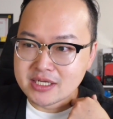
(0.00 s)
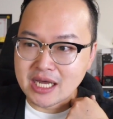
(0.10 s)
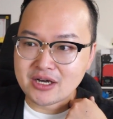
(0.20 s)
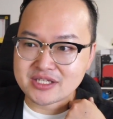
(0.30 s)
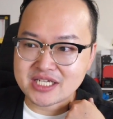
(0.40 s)

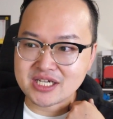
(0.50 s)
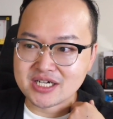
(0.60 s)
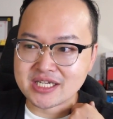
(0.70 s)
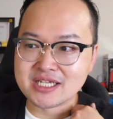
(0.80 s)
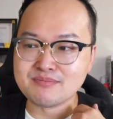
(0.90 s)
然后这次
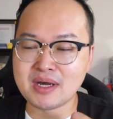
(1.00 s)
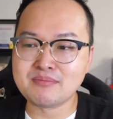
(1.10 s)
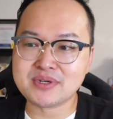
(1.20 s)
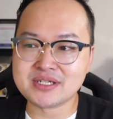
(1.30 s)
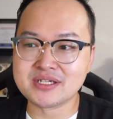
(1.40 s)
二点零
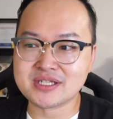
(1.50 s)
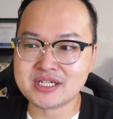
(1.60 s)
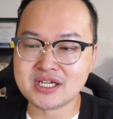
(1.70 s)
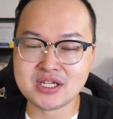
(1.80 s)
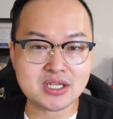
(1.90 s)
版本呢，
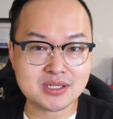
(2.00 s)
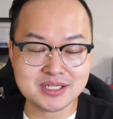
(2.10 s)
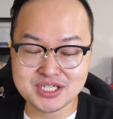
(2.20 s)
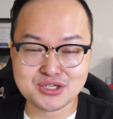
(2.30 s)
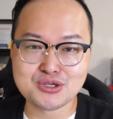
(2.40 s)
真的，
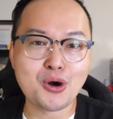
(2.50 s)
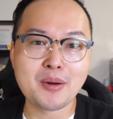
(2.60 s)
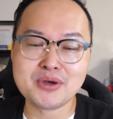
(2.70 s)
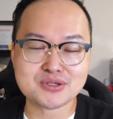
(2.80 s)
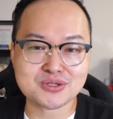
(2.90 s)
一进去
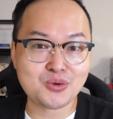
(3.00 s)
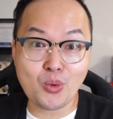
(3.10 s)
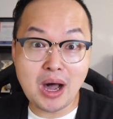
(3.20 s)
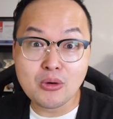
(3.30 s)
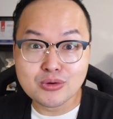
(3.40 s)
画面的时候就
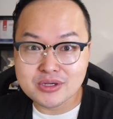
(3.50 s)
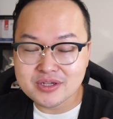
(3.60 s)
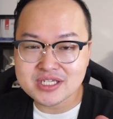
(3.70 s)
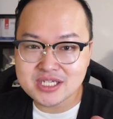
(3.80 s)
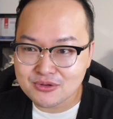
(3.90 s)
哇哦，有
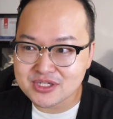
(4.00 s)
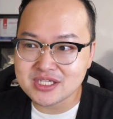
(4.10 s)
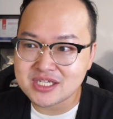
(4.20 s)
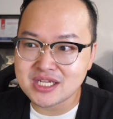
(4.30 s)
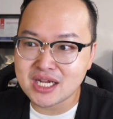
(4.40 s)
点小
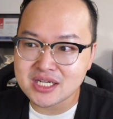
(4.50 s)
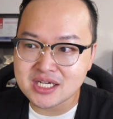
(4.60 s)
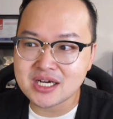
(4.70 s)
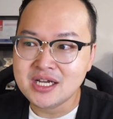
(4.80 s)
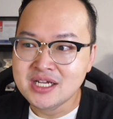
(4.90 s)
惊艳，它那
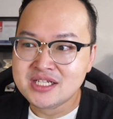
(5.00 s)
个